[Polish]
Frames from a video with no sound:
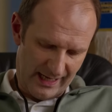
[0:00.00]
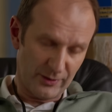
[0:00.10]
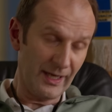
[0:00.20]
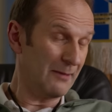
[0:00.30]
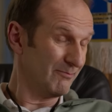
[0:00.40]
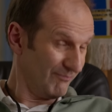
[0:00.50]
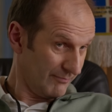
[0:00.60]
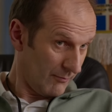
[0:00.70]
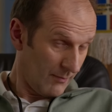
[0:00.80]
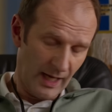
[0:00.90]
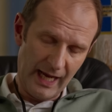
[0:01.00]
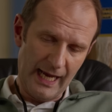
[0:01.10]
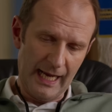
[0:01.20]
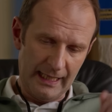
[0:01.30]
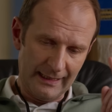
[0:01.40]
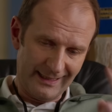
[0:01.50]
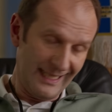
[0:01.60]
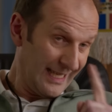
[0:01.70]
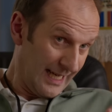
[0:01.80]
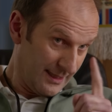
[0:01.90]
Słuchaj,
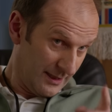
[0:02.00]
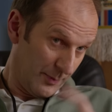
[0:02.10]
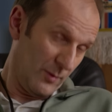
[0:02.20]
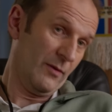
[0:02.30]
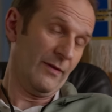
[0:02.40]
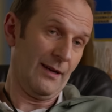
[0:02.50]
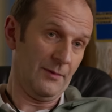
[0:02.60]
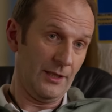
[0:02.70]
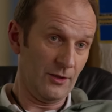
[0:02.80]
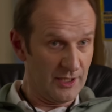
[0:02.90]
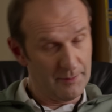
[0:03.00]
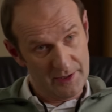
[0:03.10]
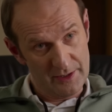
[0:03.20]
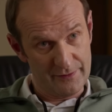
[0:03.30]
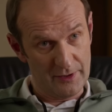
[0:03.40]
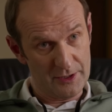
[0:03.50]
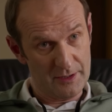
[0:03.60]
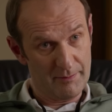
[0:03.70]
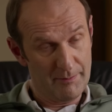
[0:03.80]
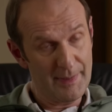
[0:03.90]
Tyle razy próbowałem się do ciebie dodzwonić.